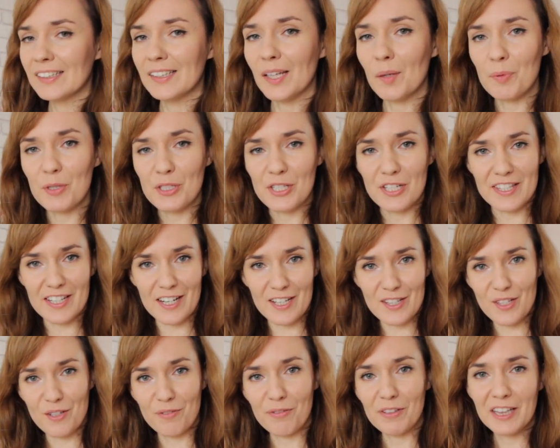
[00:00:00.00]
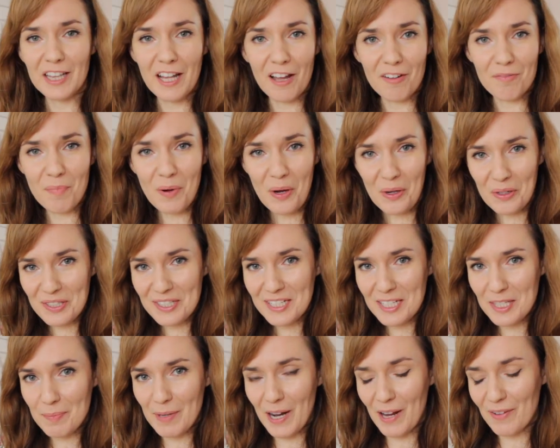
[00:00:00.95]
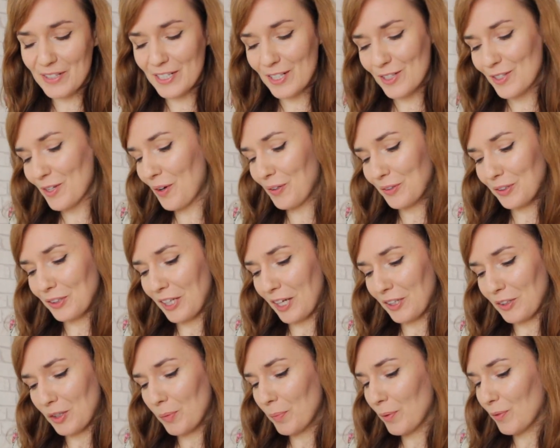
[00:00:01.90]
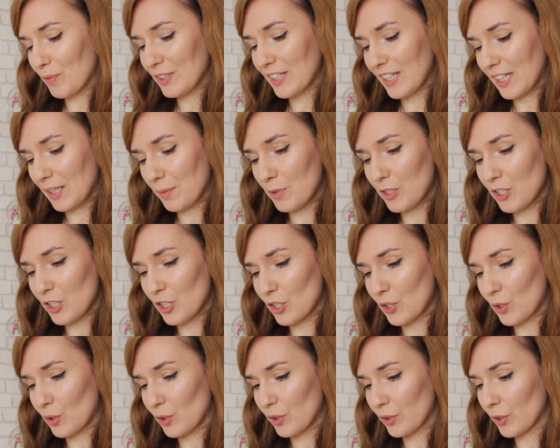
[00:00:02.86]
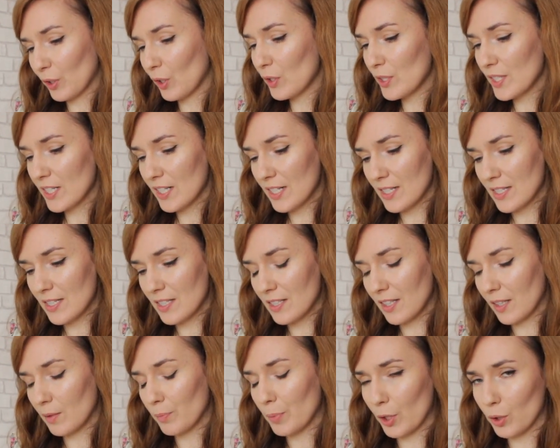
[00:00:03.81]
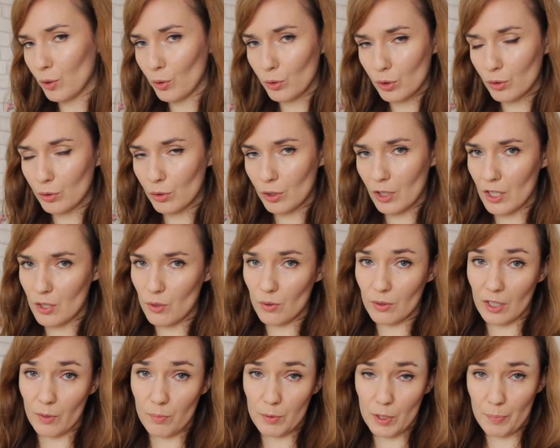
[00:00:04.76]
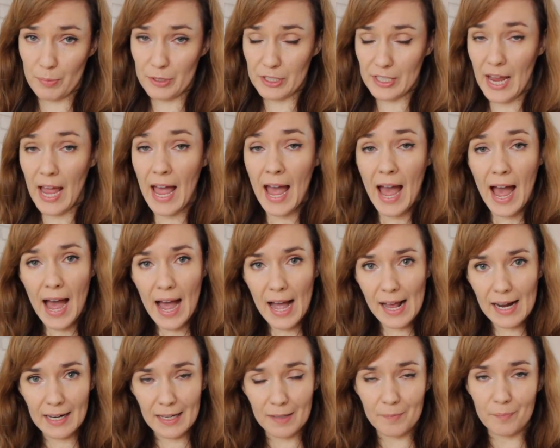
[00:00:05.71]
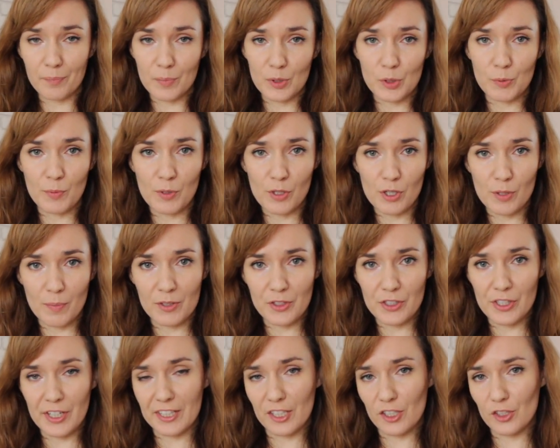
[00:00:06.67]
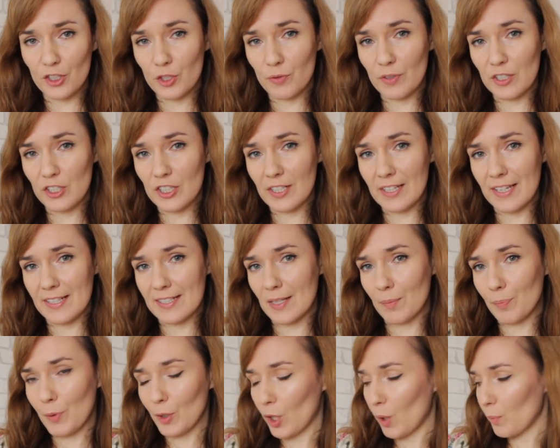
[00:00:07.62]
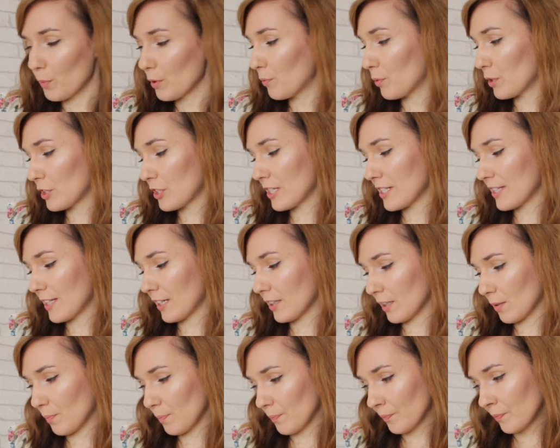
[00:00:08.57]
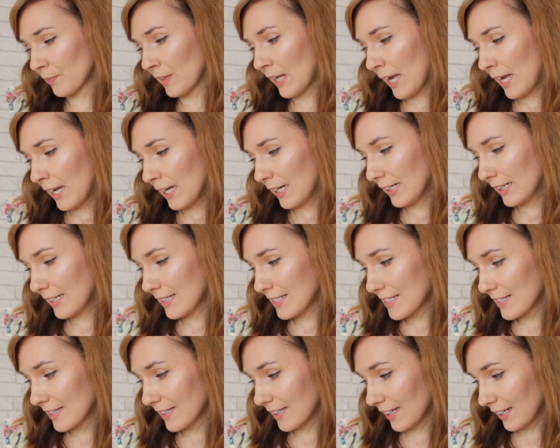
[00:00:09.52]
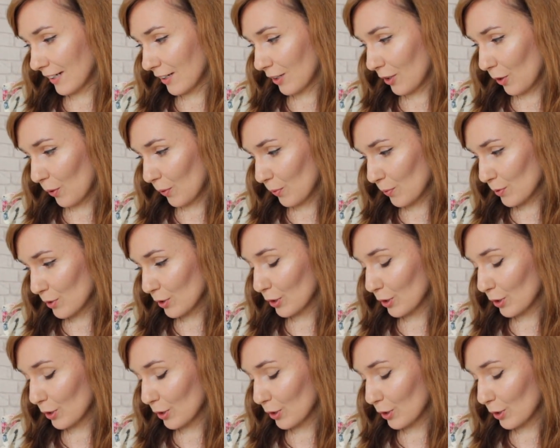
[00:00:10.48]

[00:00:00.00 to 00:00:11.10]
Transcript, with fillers: Napiszę zaraz do Box i sprawdzę, co oni na to, bo wydaje mi się, że to nie do końca jest ten produkt, który jest tutaj w przepisie. Ale być może macie jakieś doświadczenia z tapioką i właśnie z takim, e, z taką